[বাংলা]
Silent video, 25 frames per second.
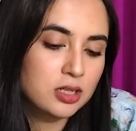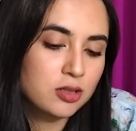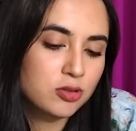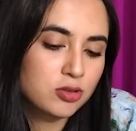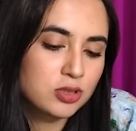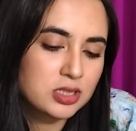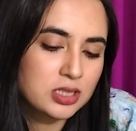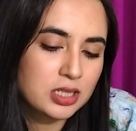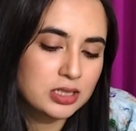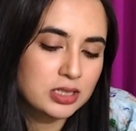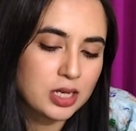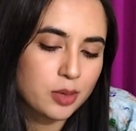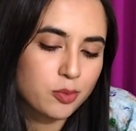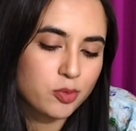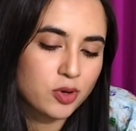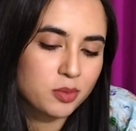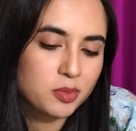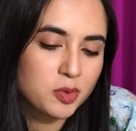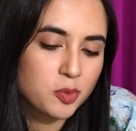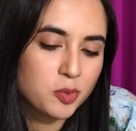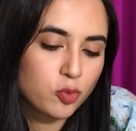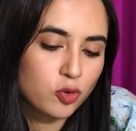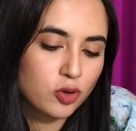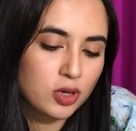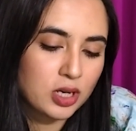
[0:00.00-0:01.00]
হ্যাঁ, ওই যে যেমন
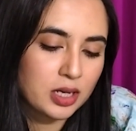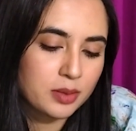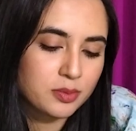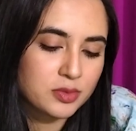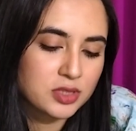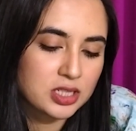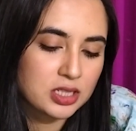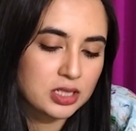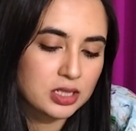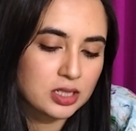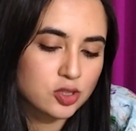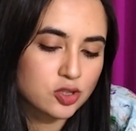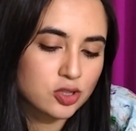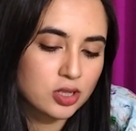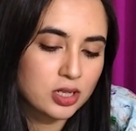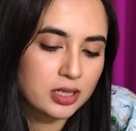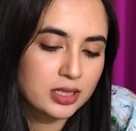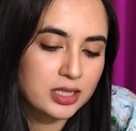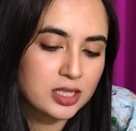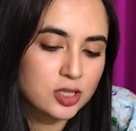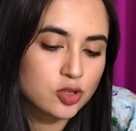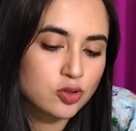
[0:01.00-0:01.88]
আমি বললাম যে আসলে